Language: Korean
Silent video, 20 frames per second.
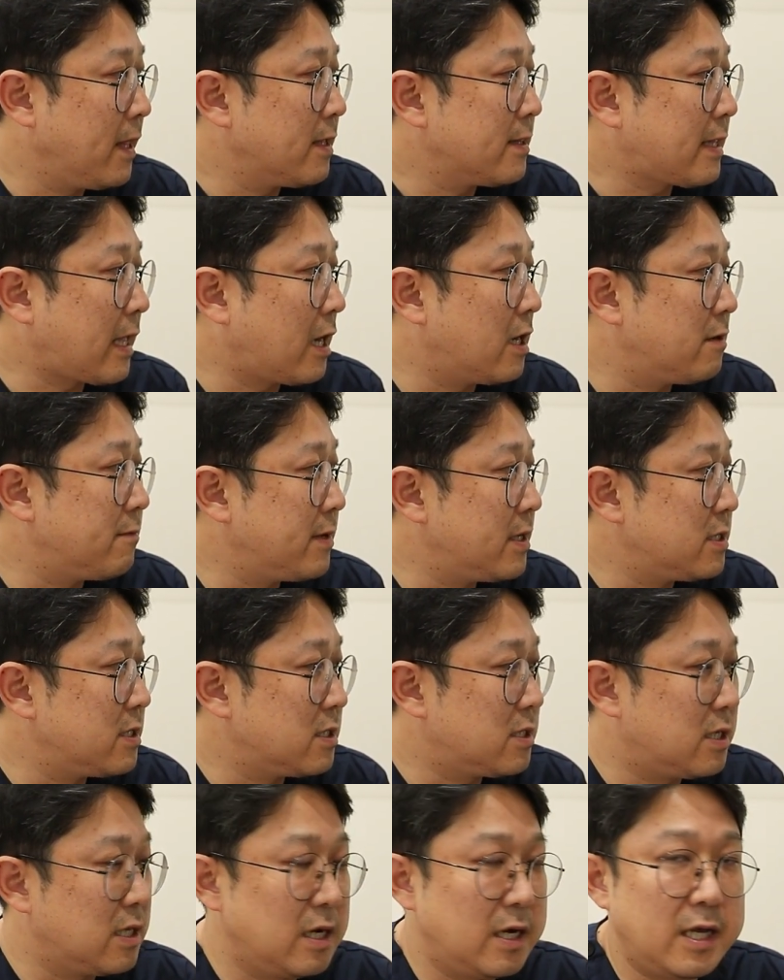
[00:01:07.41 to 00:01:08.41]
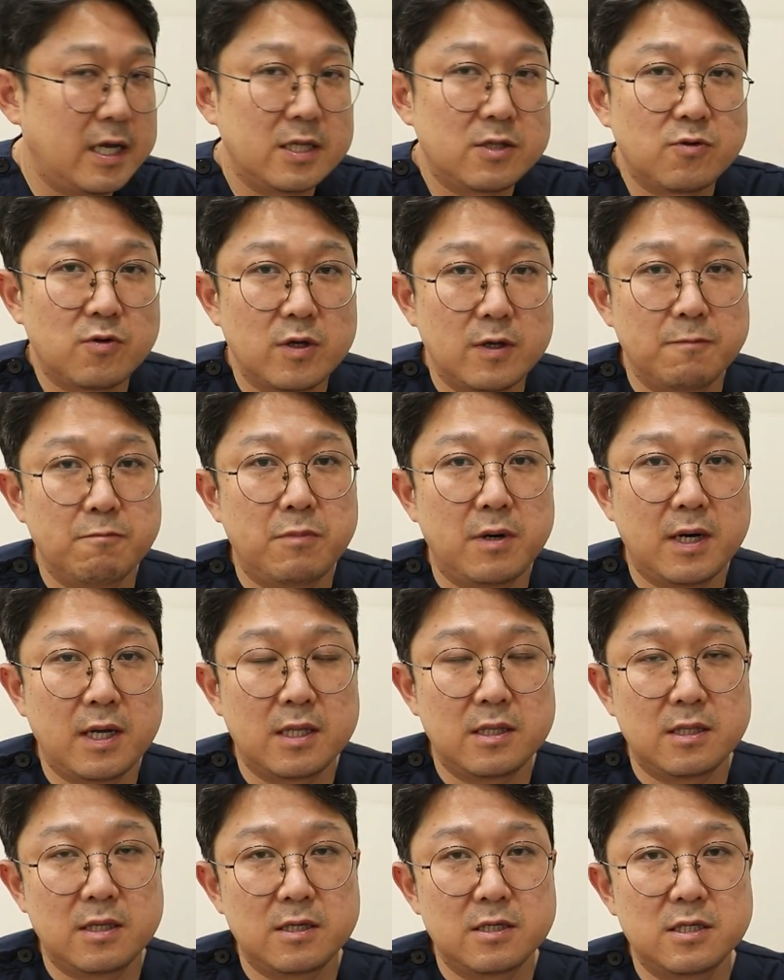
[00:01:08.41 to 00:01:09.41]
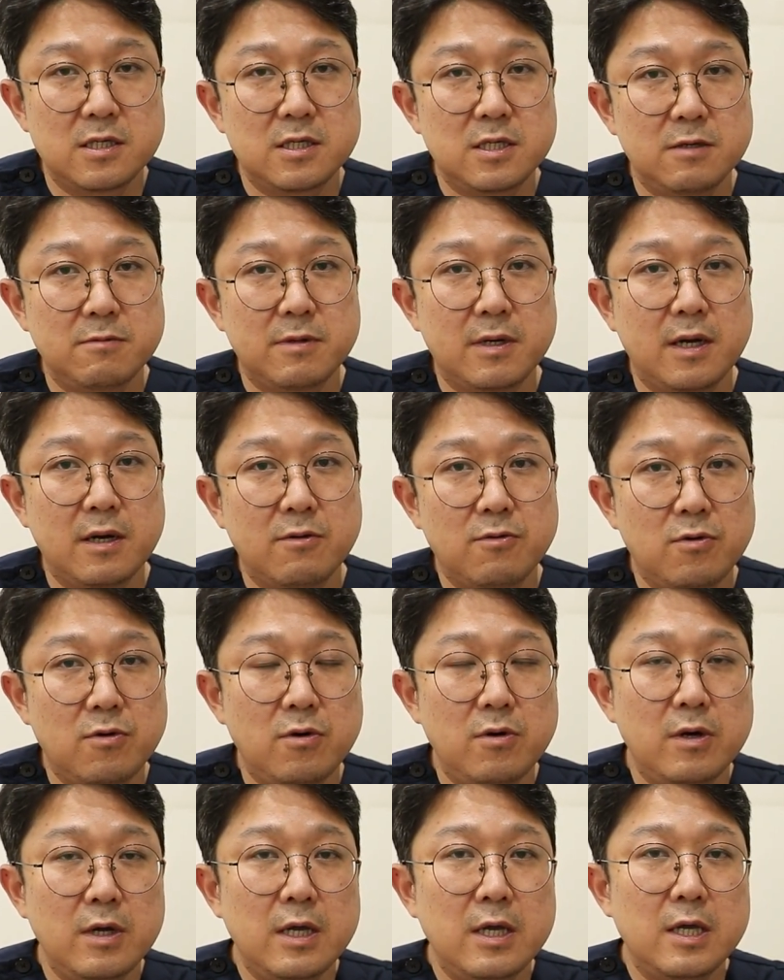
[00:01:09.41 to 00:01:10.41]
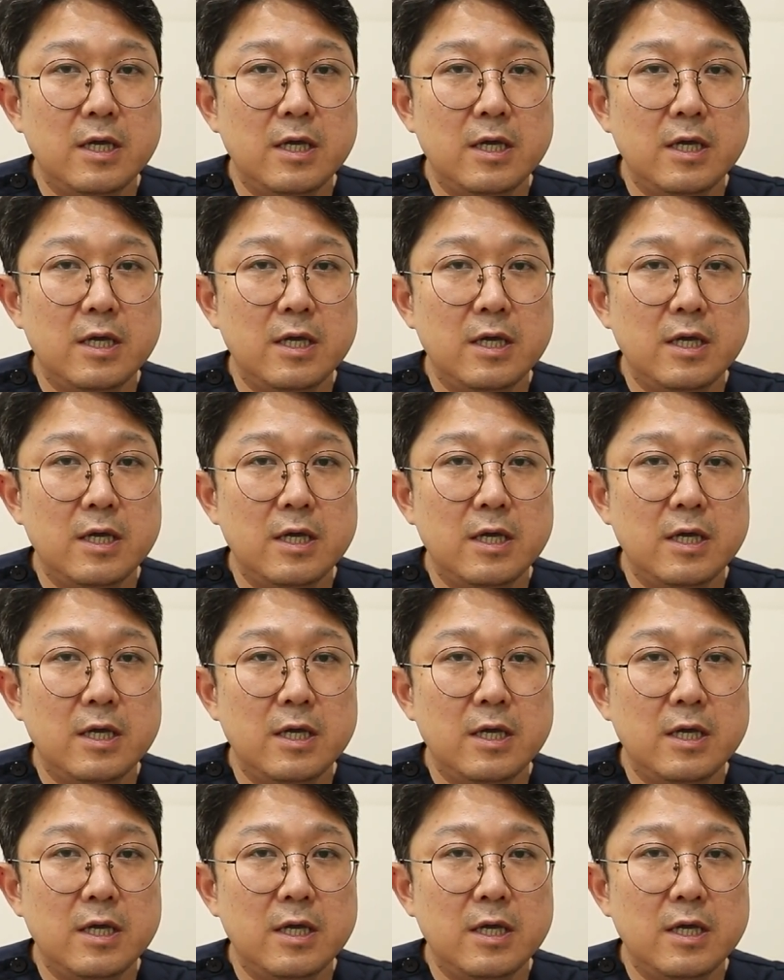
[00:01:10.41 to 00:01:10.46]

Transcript: 다음에 이제 딜레이드로 임플란트를 식립을 하고